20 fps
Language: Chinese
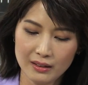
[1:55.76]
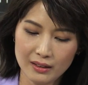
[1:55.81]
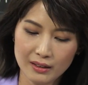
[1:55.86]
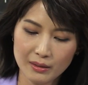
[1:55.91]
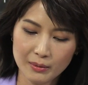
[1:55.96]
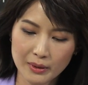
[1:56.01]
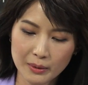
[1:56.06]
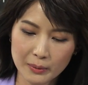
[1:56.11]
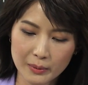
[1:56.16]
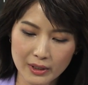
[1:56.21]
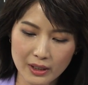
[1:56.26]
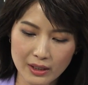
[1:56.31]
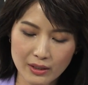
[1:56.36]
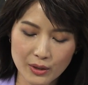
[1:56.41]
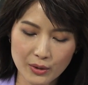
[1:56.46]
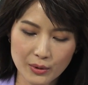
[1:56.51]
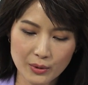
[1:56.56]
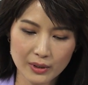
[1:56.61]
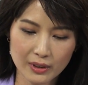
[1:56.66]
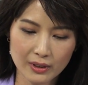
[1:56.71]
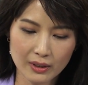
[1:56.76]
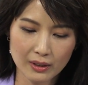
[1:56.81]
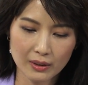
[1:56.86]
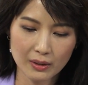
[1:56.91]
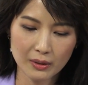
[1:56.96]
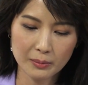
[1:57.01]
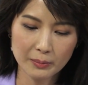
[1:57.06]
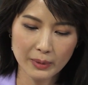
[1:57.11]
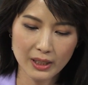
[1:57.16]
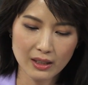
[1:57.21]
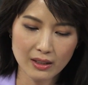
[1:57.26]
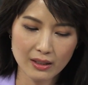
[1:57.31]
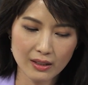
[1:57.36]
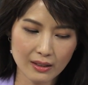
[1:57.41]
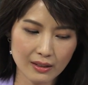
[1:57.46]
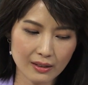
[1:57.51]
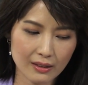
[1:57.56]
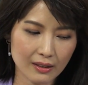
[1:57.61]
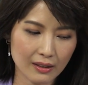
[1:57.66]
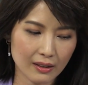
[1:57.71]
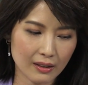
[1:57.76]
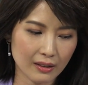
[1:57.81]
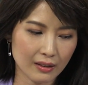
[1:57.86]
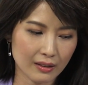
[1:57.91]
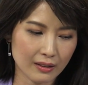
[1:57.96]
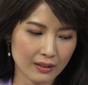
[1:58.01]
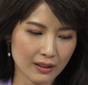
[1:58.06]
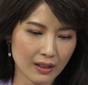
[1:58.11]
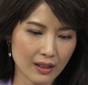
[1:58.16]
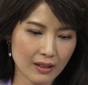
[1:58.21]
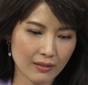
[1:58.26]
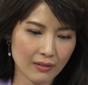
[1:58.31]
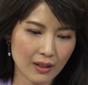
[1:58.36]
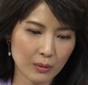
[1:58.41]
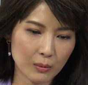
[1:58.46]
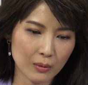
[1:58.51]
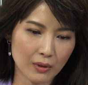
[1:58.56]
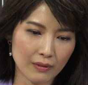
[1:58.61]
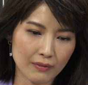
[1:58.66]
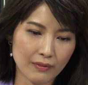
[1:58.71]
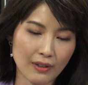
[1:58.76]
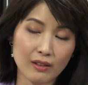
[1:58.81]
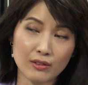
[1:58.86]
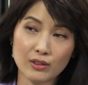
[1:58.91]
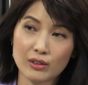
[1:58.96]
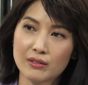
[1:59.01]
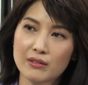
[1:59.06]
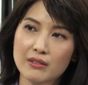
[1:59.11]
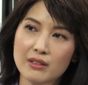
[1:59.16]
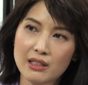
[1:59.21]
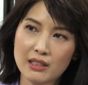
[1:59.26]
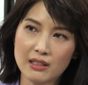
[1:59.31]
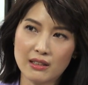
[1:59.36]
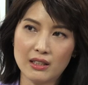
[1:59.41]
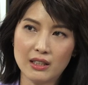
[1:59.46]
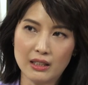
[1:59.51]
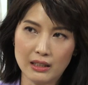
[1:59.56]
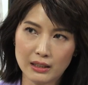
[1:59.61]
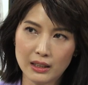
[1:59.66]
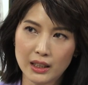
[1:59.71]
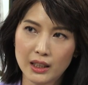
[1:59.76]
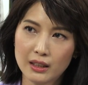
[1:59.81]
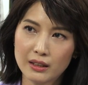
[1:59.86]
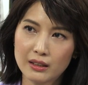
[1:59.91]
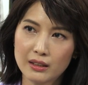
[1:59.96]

因为我一直觉得烘焙是一个可以让我放松自己的一